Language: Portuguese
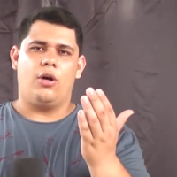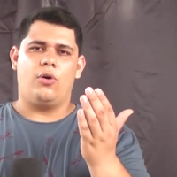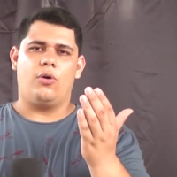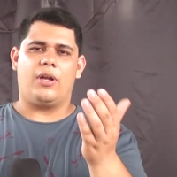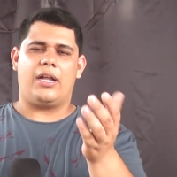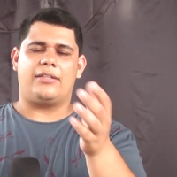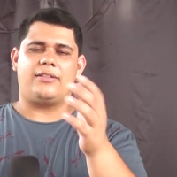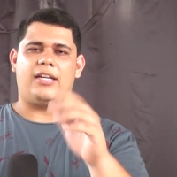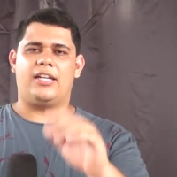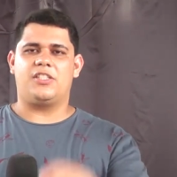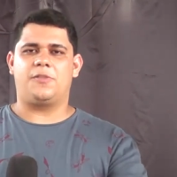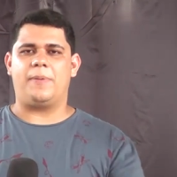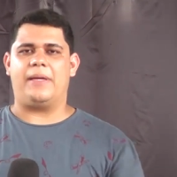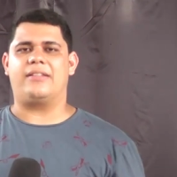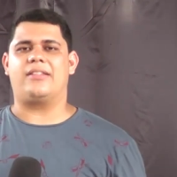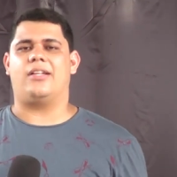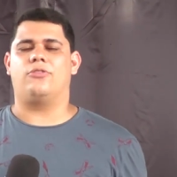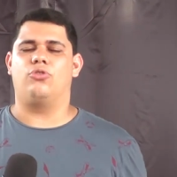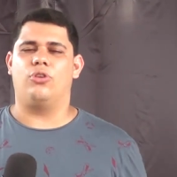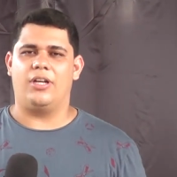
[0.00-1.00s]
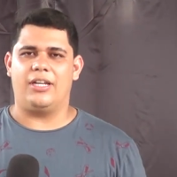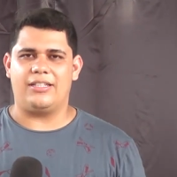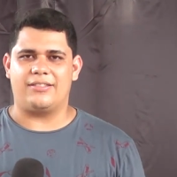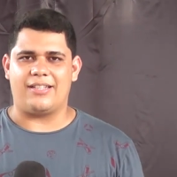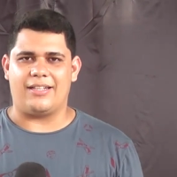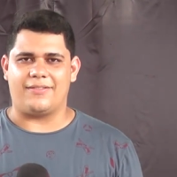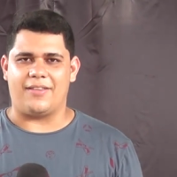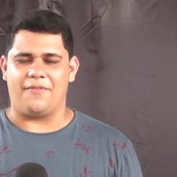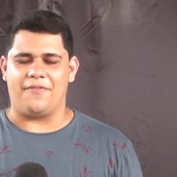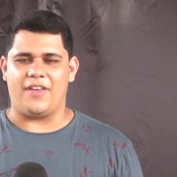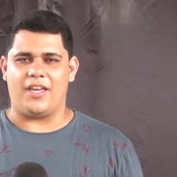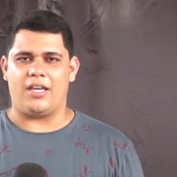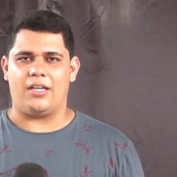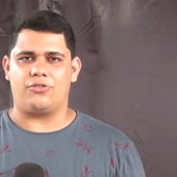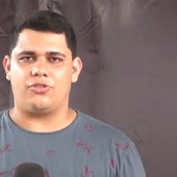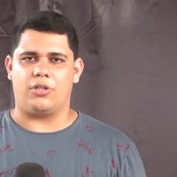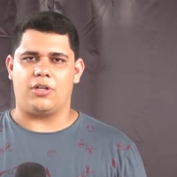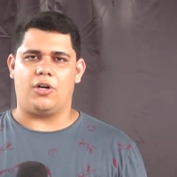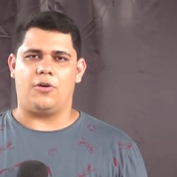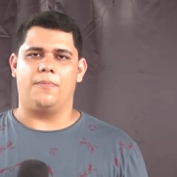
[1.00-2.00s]
Olá, telespectadores da TV
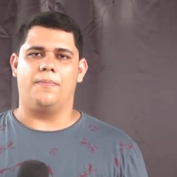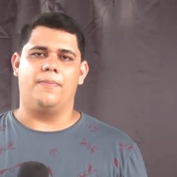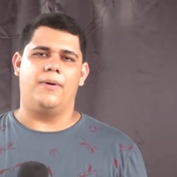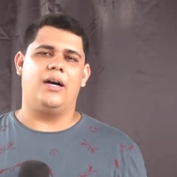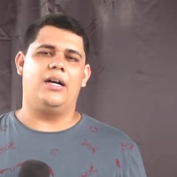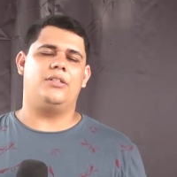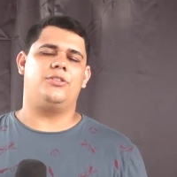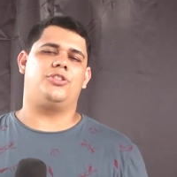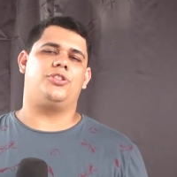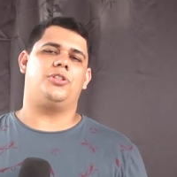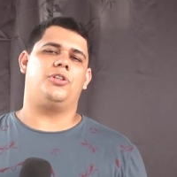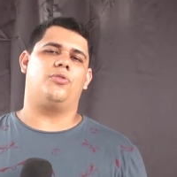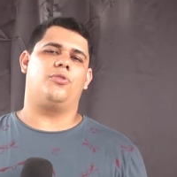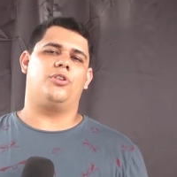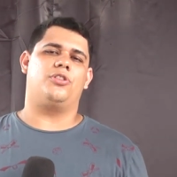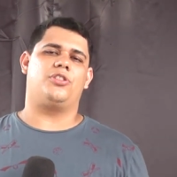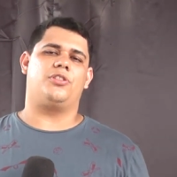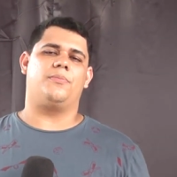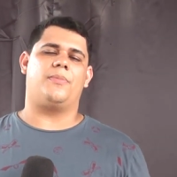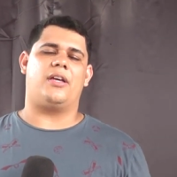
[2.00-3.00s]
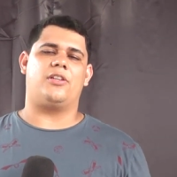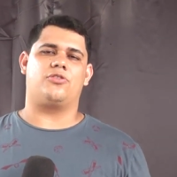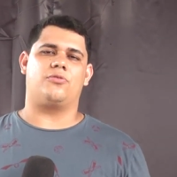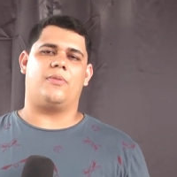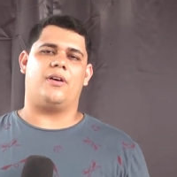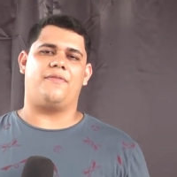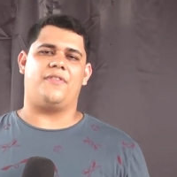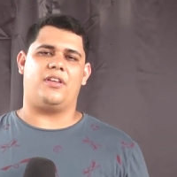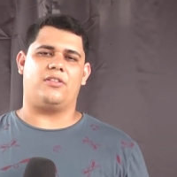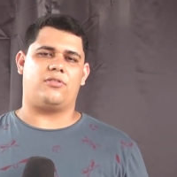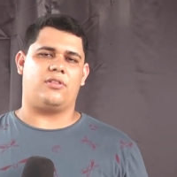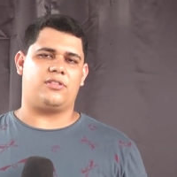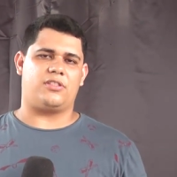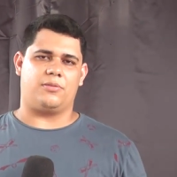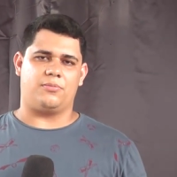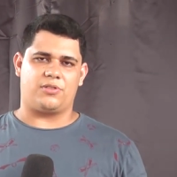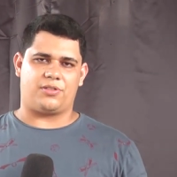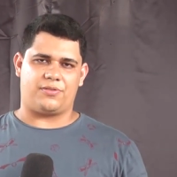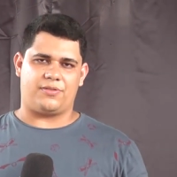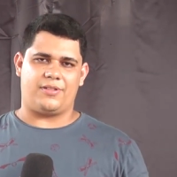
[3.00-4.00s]
Regional Band. Hoje, mais uma vez, nós
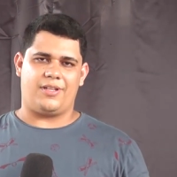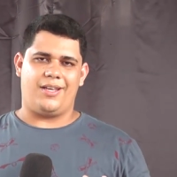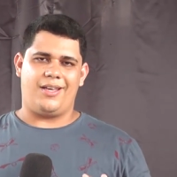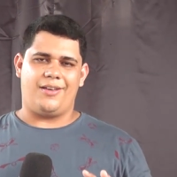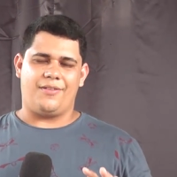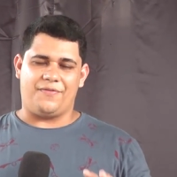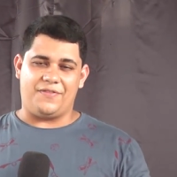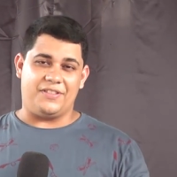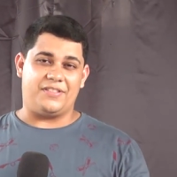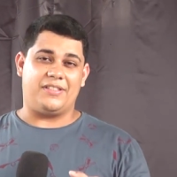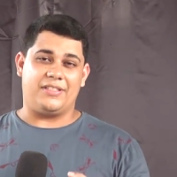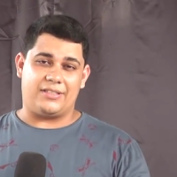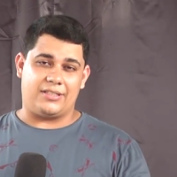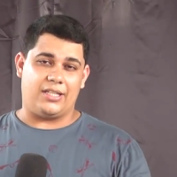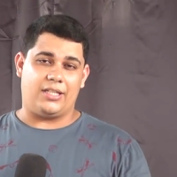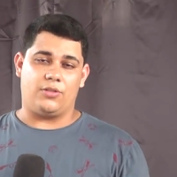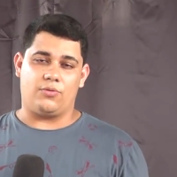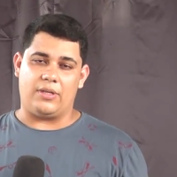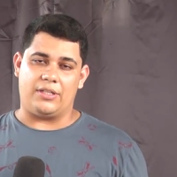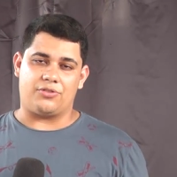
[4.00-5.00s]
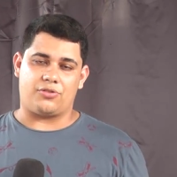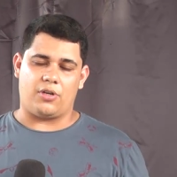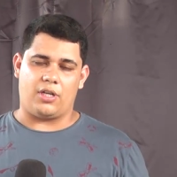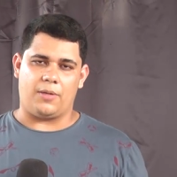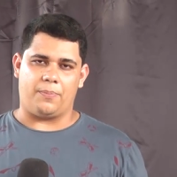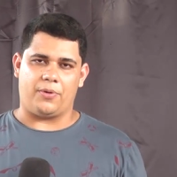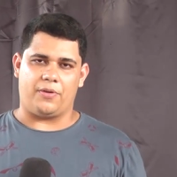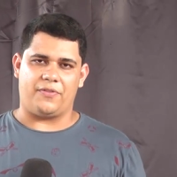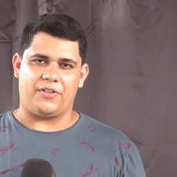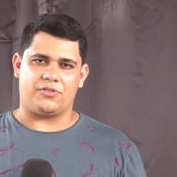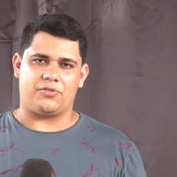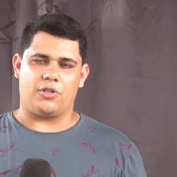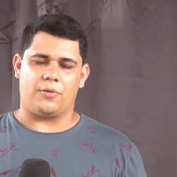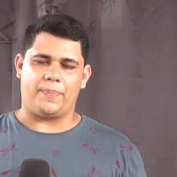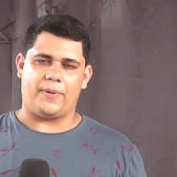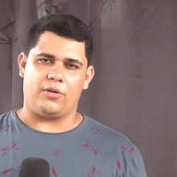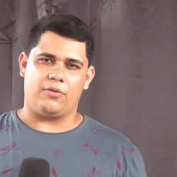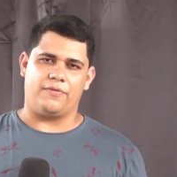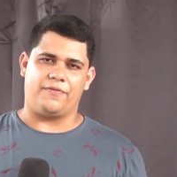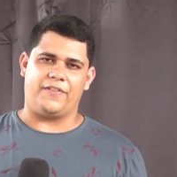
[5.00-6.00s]
estamos visitando a Escola Professor
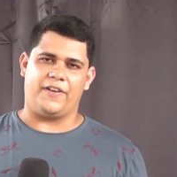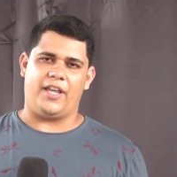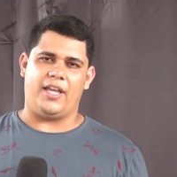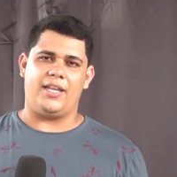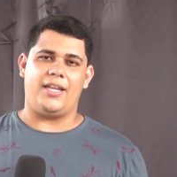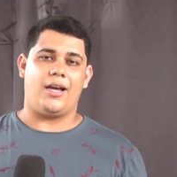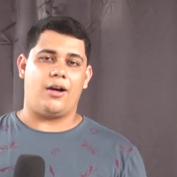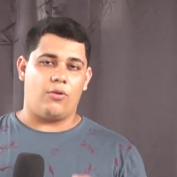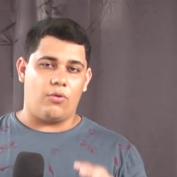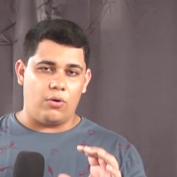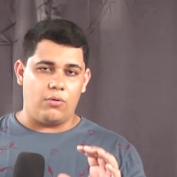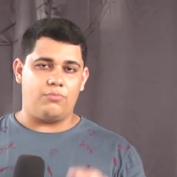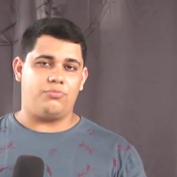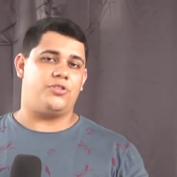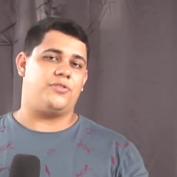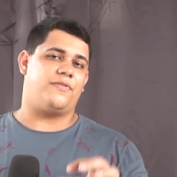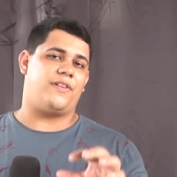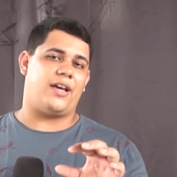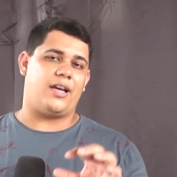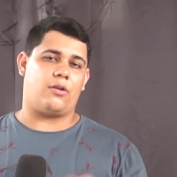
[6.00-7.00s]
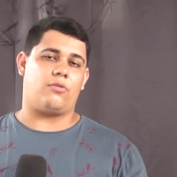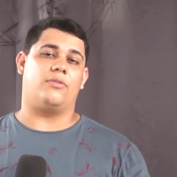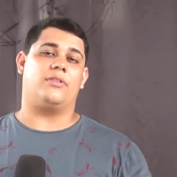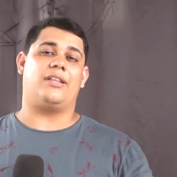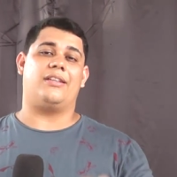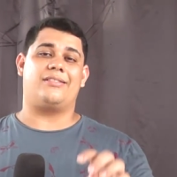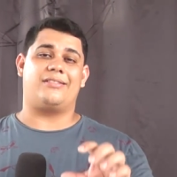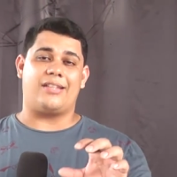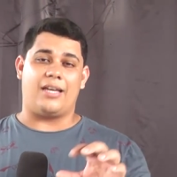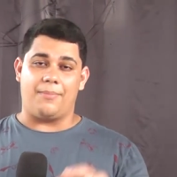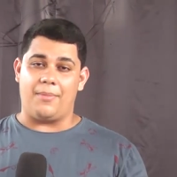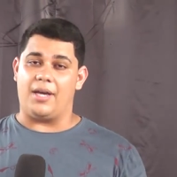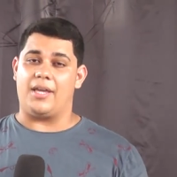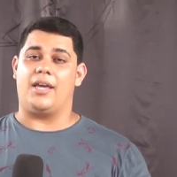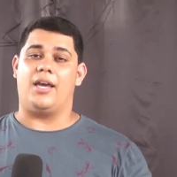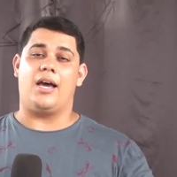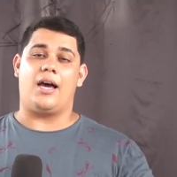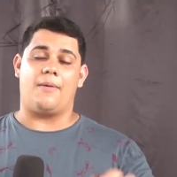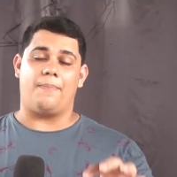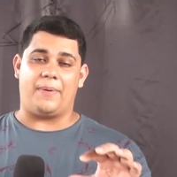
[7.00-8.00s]
Paulo Freire, onde vai acontecer
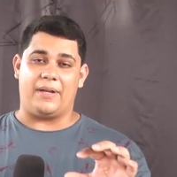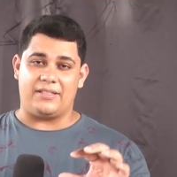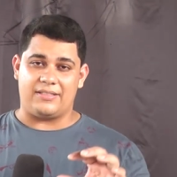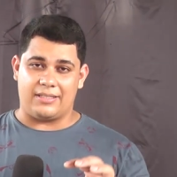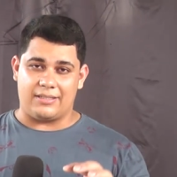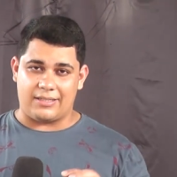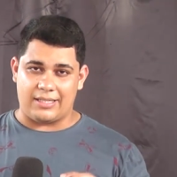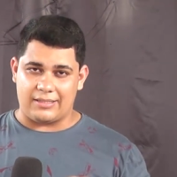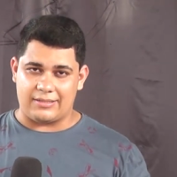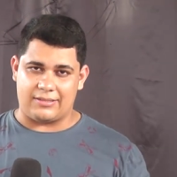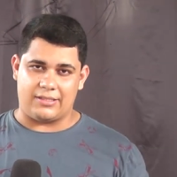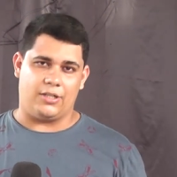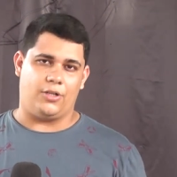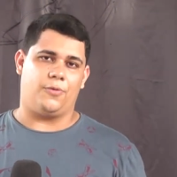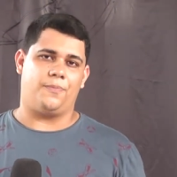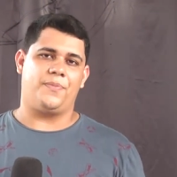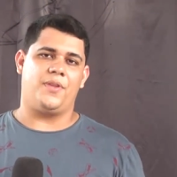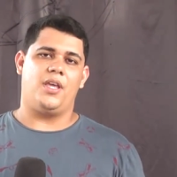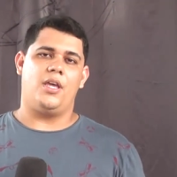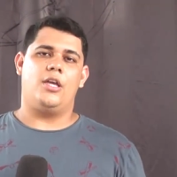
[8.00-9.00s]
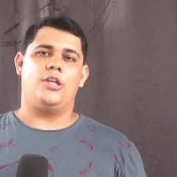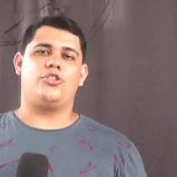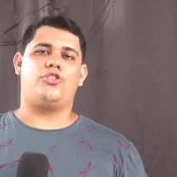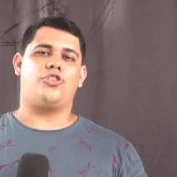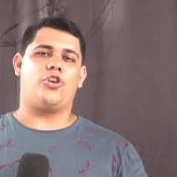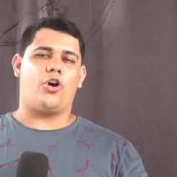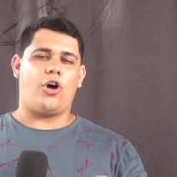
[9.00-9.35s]
amanhã a apresentação de